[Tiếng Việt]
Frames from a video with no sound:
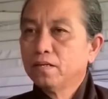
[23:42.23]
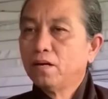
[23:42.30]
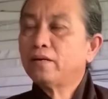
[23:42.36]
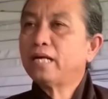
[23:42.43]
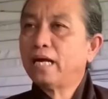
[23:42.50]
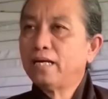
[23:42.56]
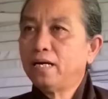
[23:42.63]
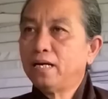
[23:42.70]

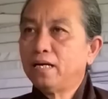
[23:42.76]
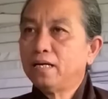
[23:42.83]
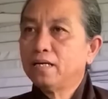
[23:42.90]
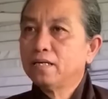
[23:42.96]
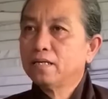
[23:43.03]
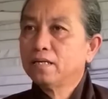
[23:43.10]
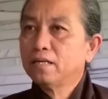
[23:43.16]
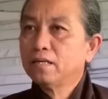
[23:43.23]
nói vậy đó
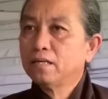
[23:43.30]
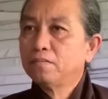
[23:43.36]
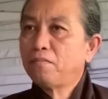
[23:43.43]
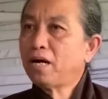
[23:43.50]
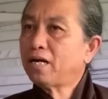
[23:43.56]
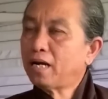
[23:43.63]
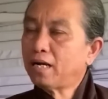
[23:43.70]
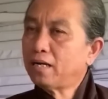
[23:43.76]

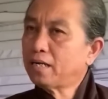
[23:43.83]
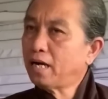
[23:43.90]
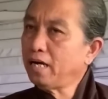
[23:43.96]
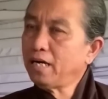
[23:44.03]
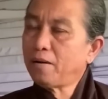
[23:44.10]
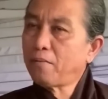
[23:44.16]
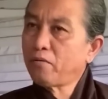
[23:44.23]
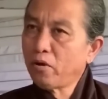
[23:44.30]
bất là
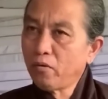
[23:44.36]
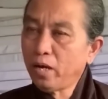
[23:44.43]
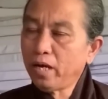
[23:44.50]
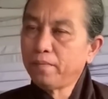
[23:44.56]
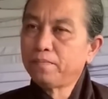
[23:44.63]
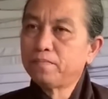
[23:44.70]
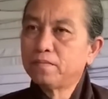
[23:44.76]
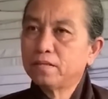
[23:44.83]
cứ là bao nhiêu
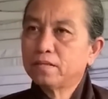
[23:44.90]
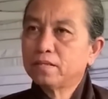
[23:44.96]
clip